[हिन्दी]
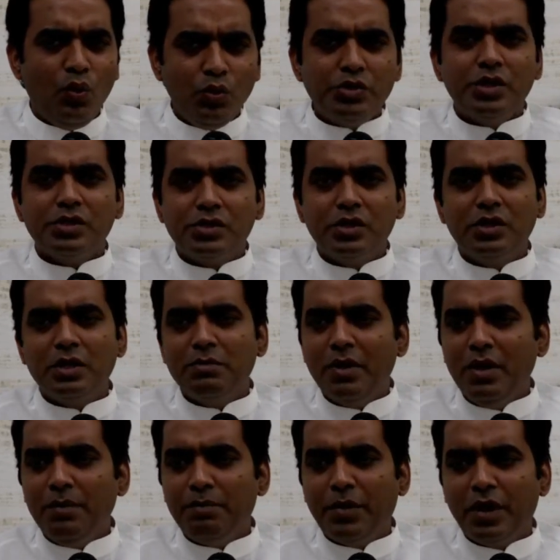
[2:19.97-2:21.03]
उस स्थिति
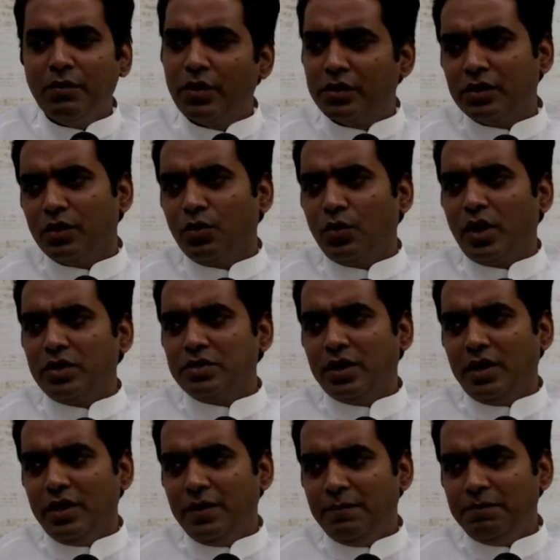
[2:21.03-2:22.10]
में परिवर्तन होना
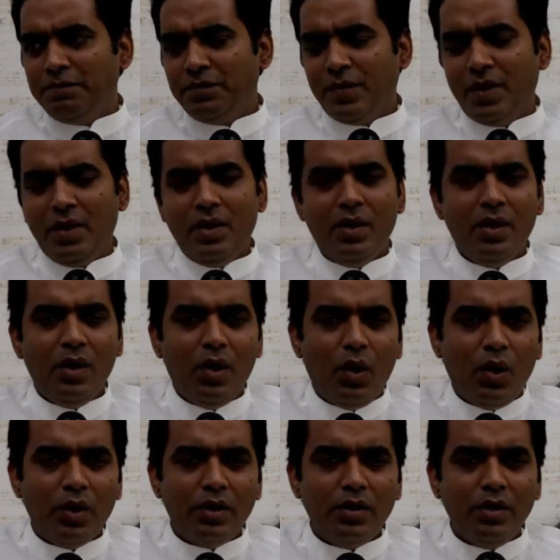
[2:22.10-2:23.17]
चाहिए
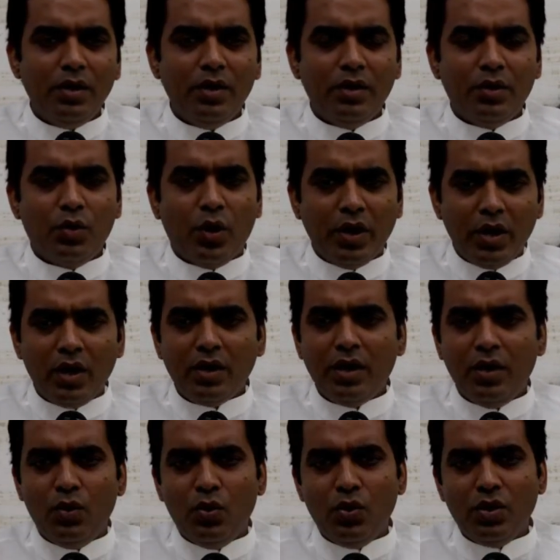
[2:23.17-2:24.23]
और नोएडा
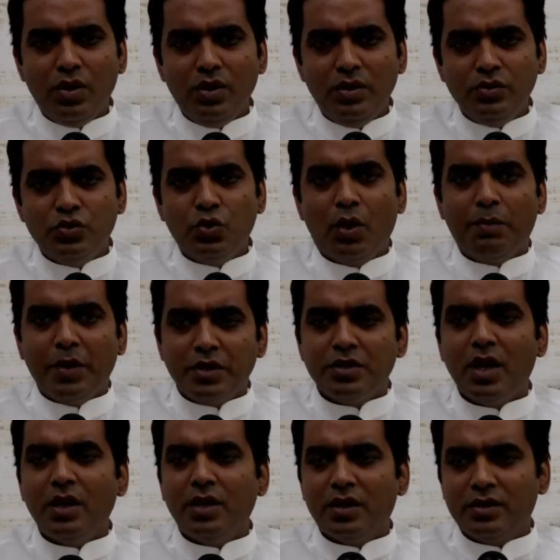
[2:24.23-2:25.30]
के लोग जो
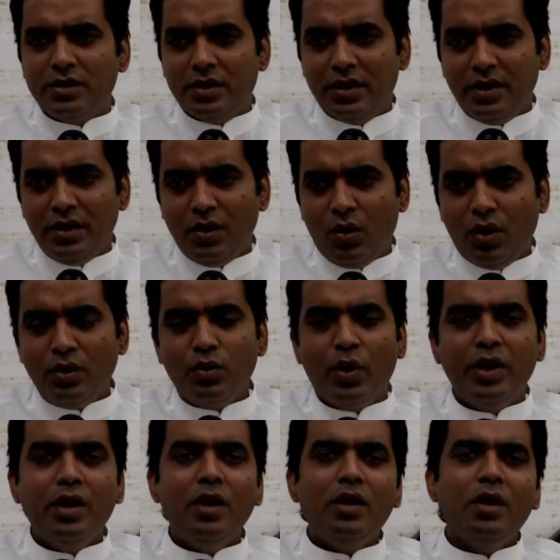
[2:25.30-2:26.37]
अपेक्षा करते हैं और
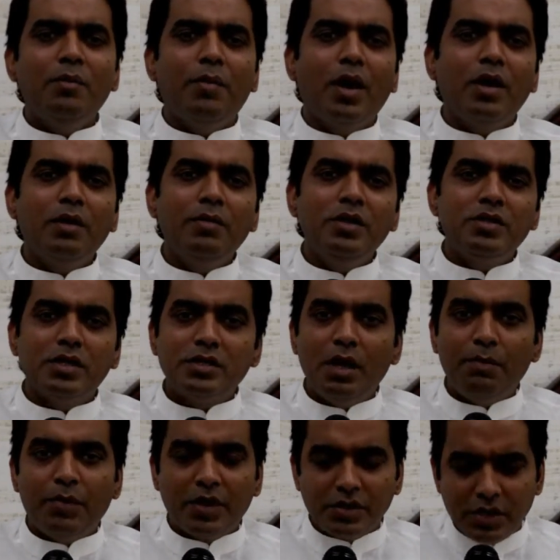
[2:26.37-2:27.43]
नोएडा के बारे में जैसा
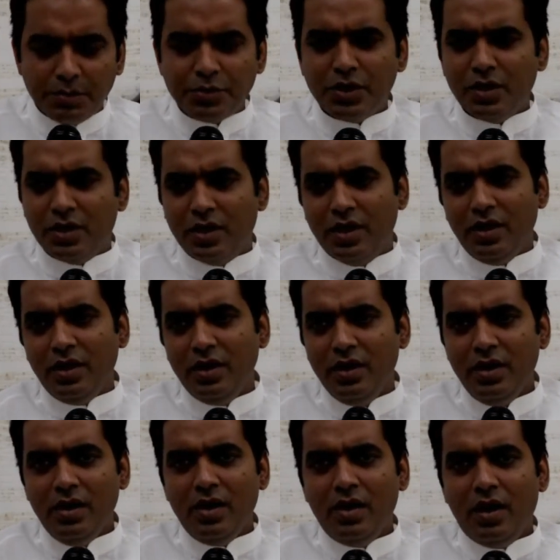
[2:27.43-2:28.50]
परसेप्शन है
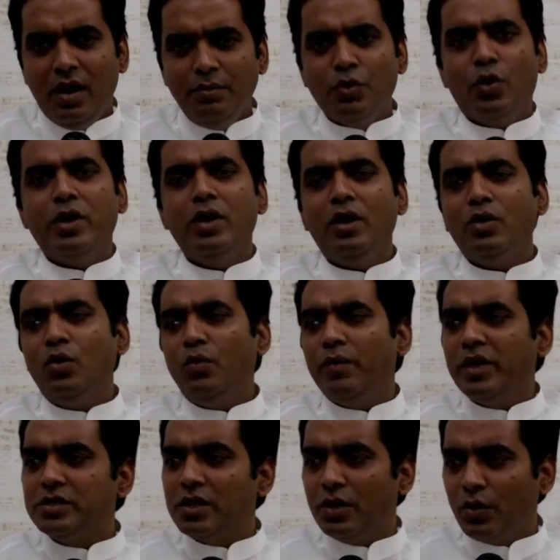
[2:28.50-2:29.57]
हम नोएडा को
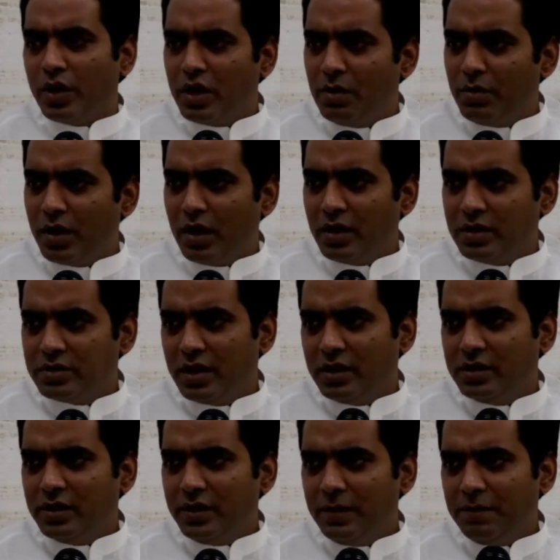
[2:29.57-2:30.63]
वैसा नोएडा बनाना
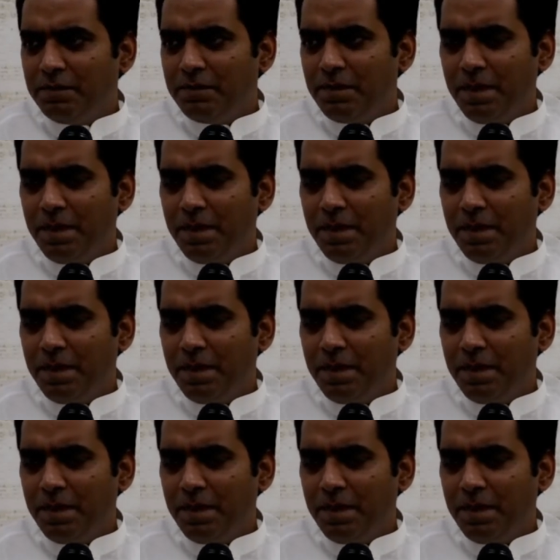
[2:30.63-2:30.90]
चाहते हैं